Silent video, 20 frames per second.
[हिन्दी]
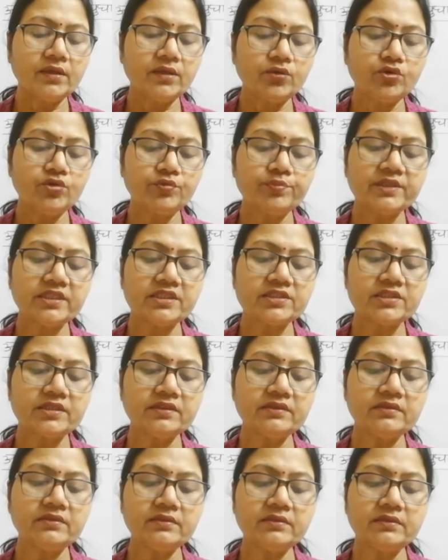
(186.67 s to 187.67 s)

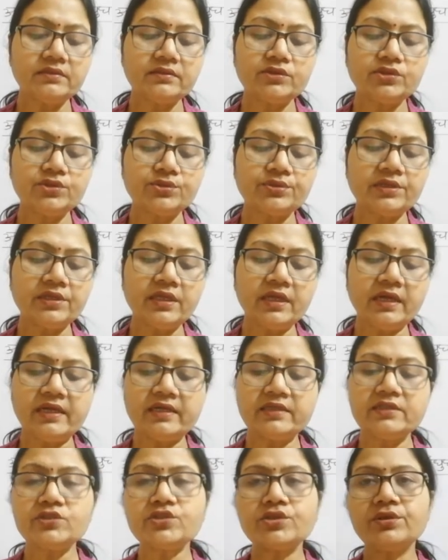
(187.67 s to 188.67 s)
उपनिषद जो कि
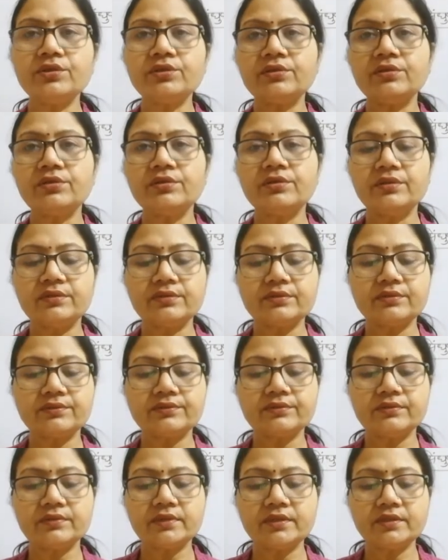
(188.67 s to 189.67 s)
800
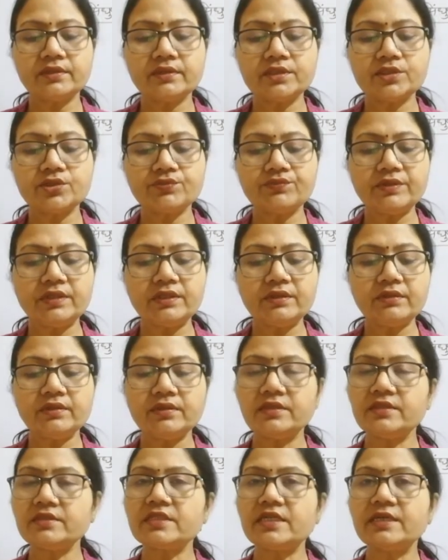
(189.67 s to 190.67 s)
ईस्वी
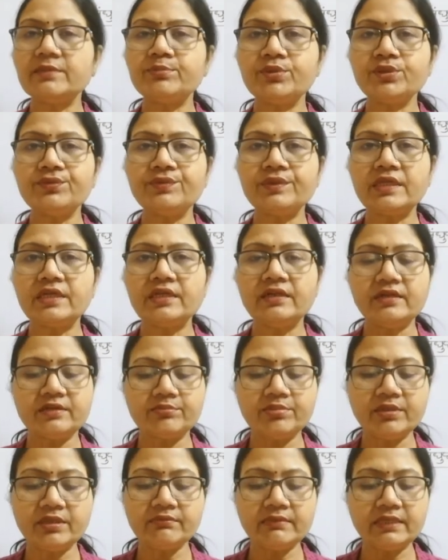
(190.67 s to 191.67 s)
ईसा पूर्व के
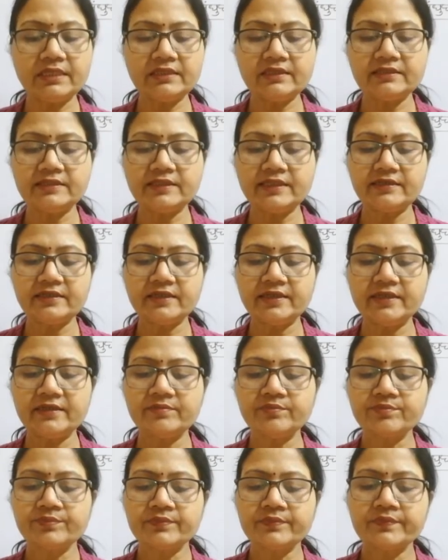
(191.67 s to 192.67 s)
लगभग माना जाता
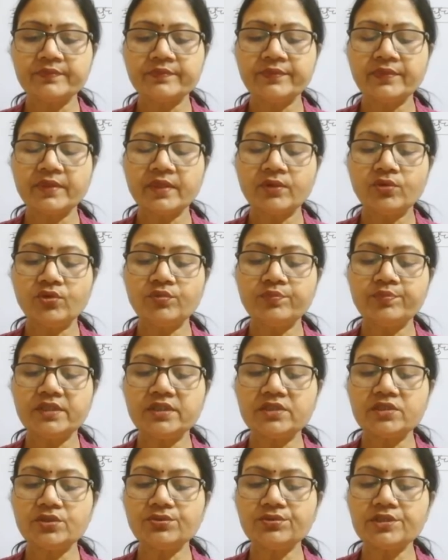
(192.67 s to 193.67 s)
है
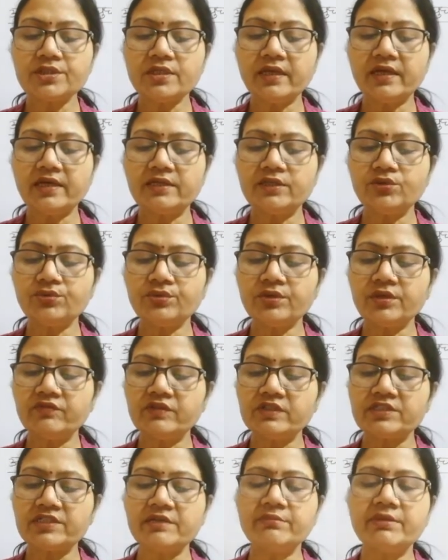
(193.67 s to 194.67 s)
उपनिषदों से आर्यों के
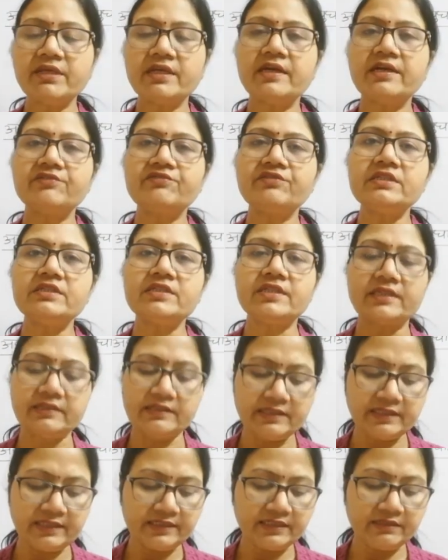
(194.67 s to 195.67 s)
विषय में काफ़ी
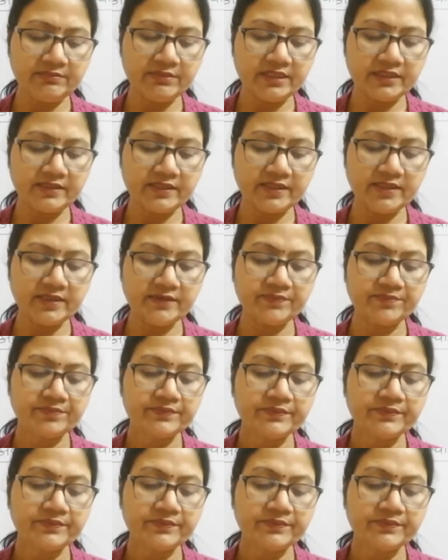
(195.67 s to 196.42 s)
जानकारी मिलती है